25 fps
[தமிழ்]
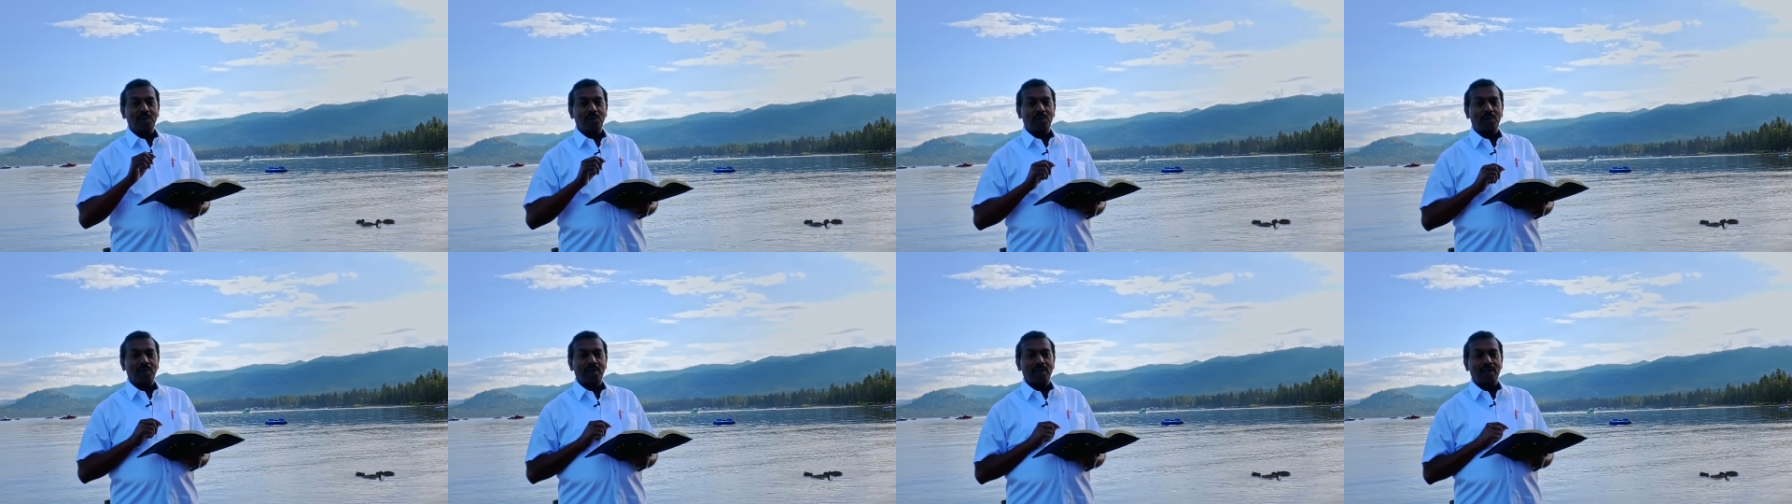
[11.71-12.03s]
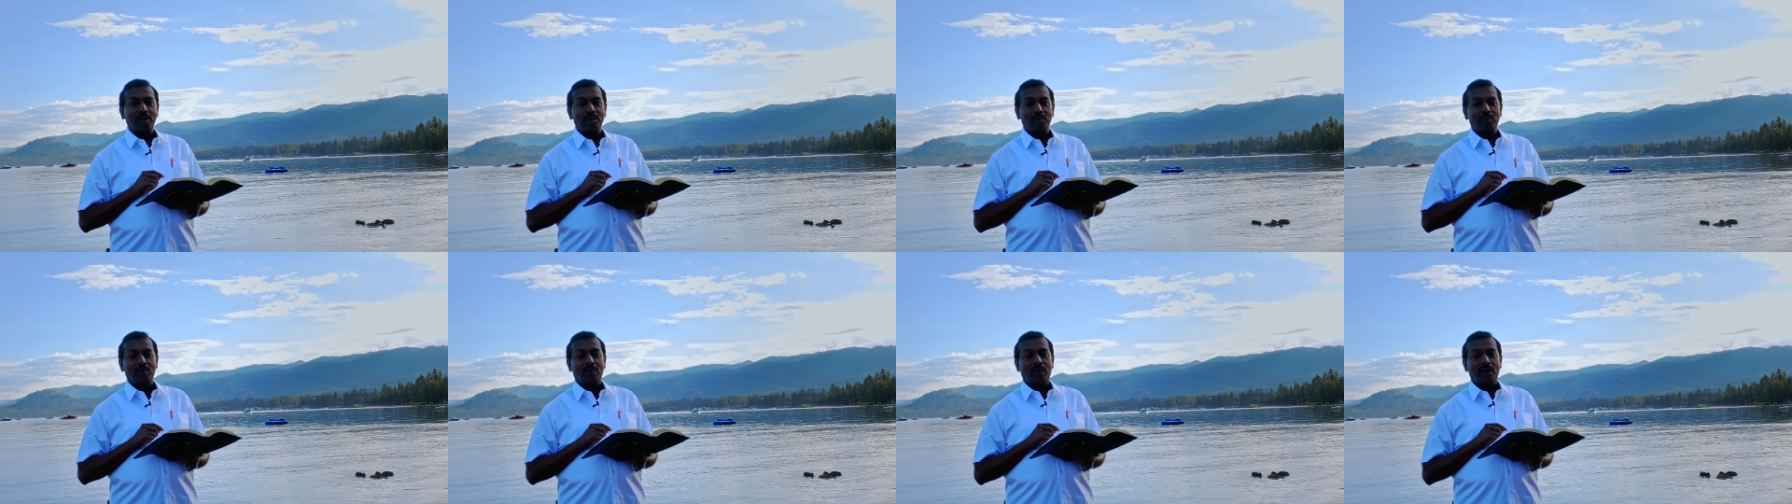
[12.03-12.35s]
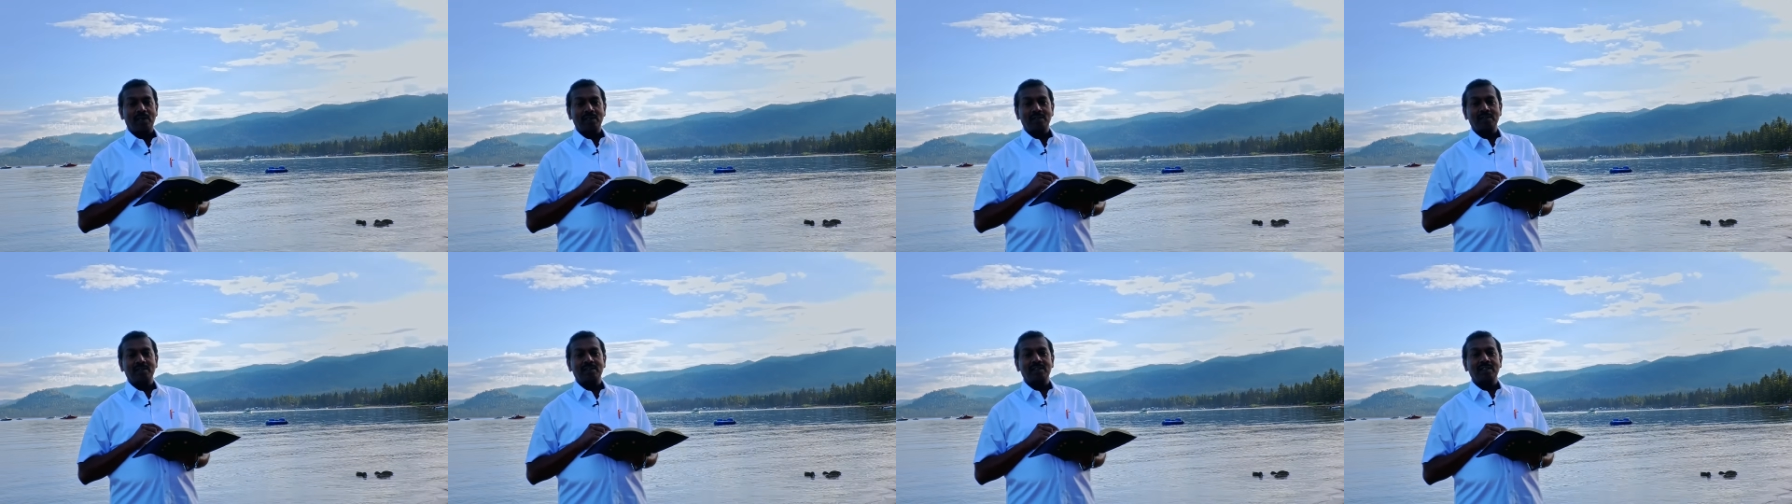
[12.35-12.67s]
உங்களை
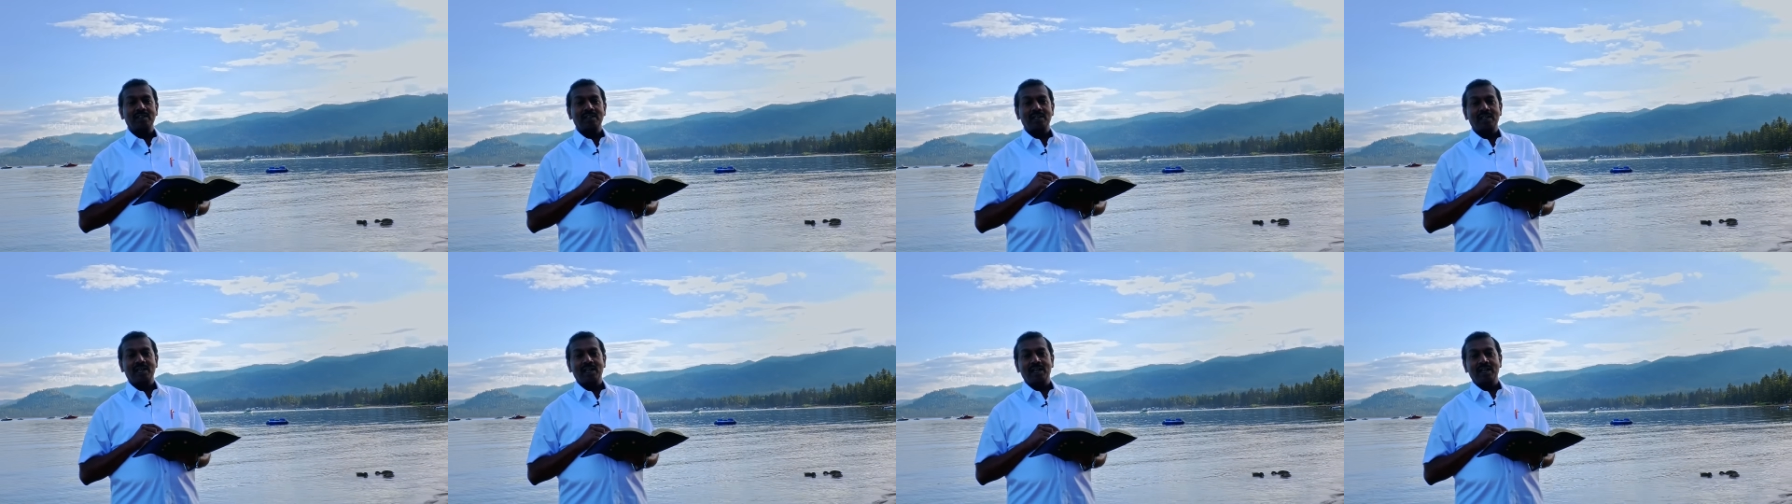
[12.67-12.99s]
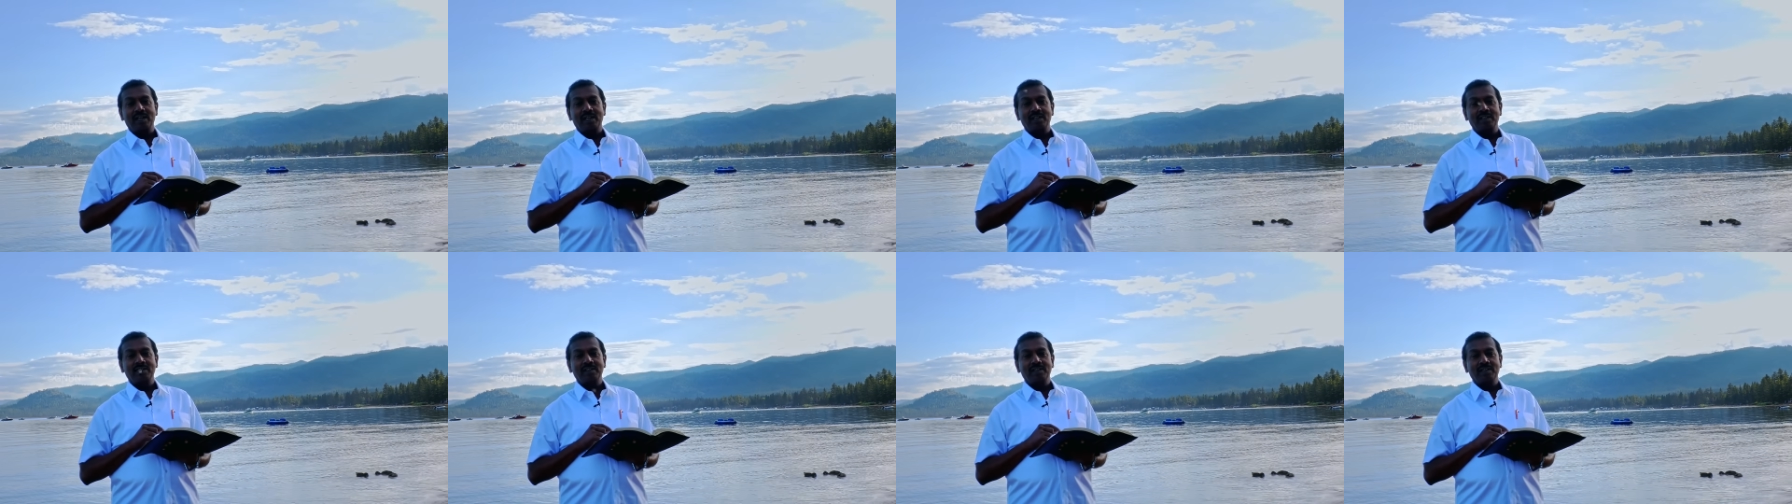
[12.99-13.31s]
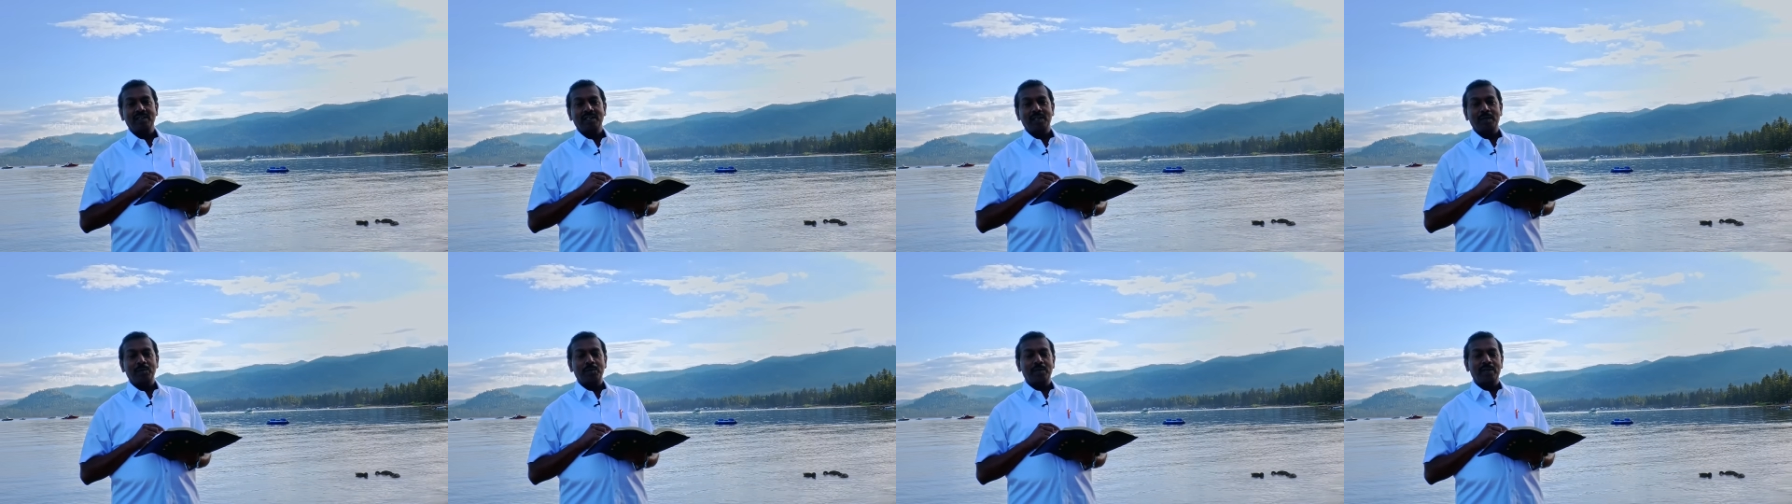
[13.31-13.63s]
வாழ்த்துகிறேன்
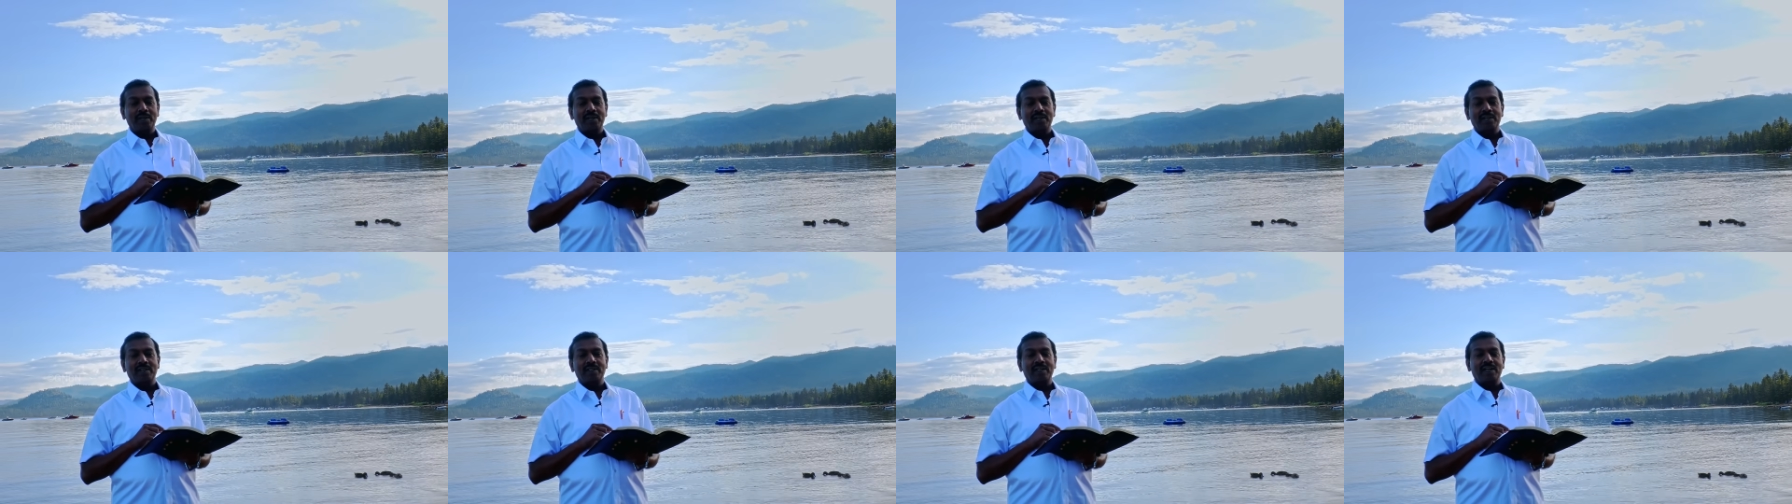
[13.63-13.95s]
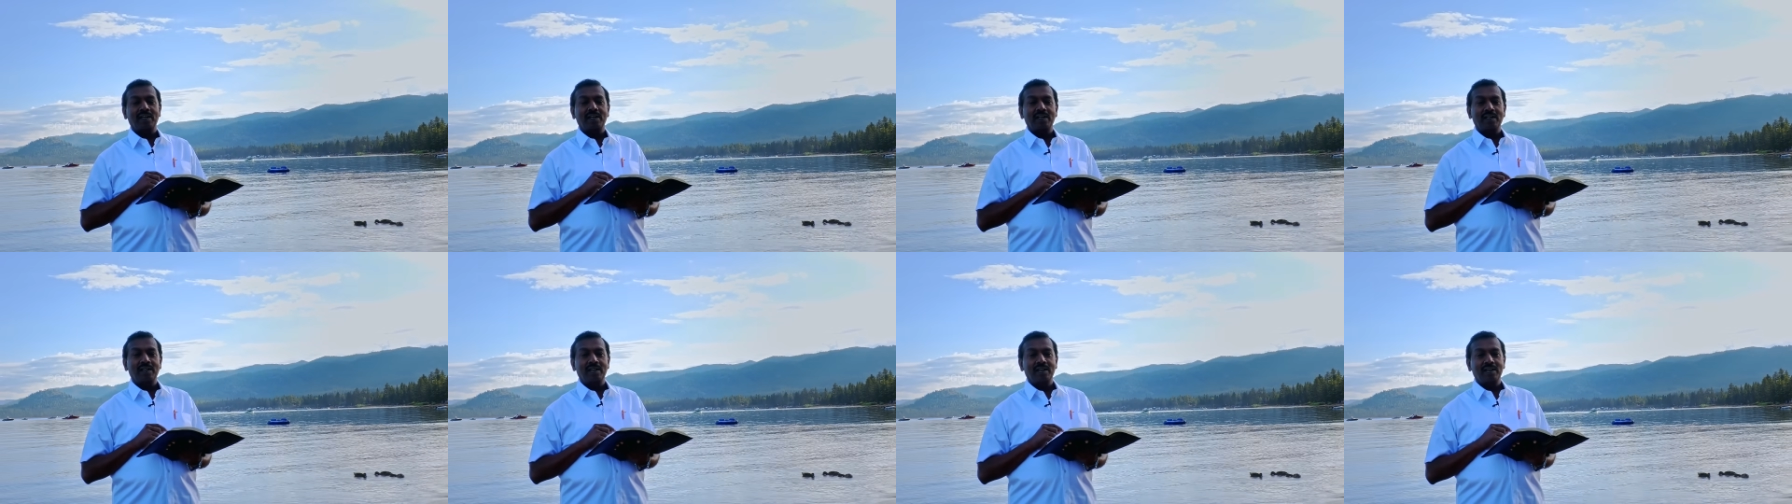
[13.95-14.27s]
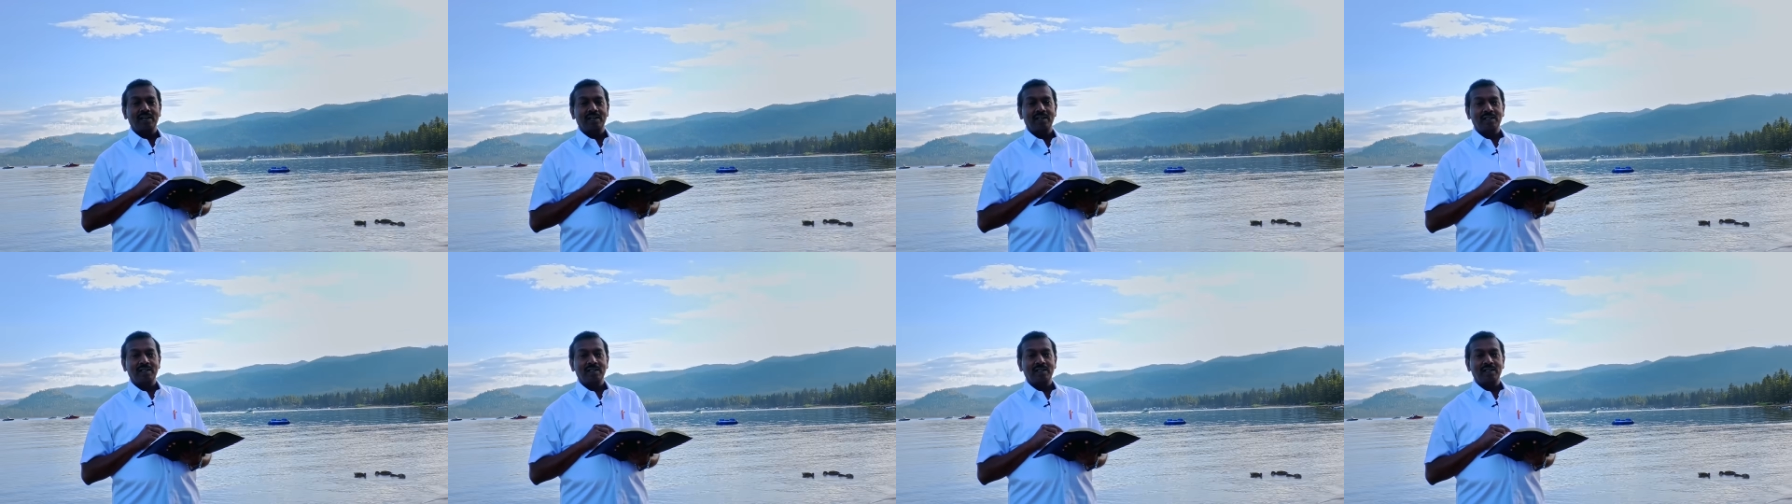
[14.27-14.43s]
எப்படி இருக்கிறீங்க